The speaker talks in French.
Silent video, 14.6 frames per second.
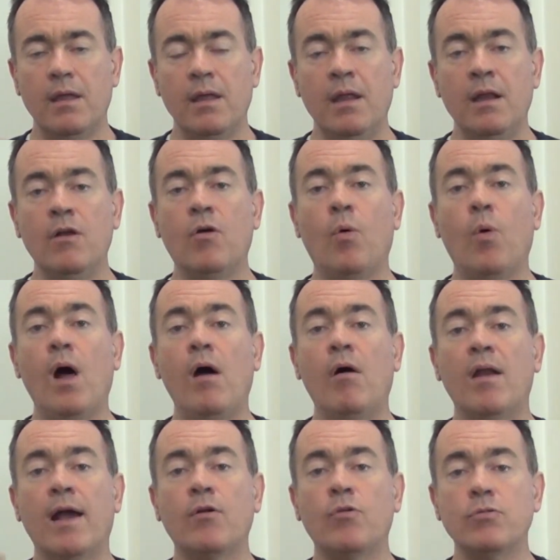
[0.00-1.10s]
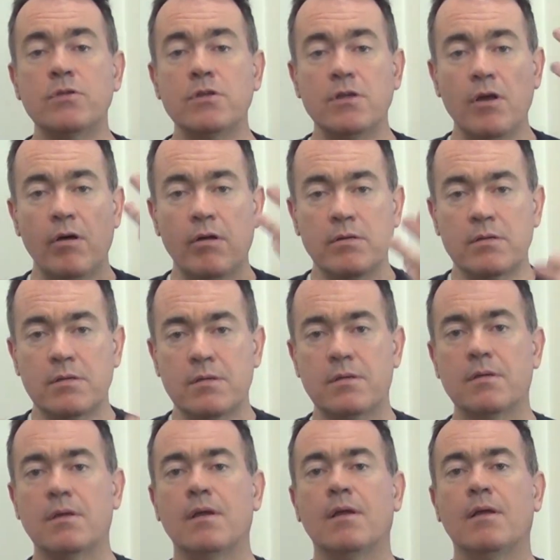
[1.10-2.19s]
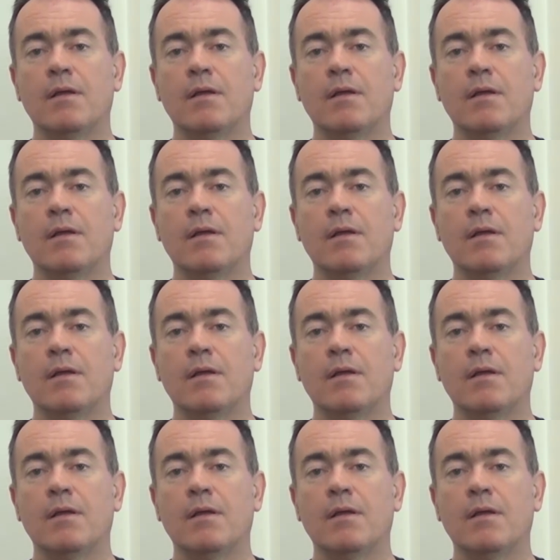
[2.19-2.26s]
ils croient en la conscience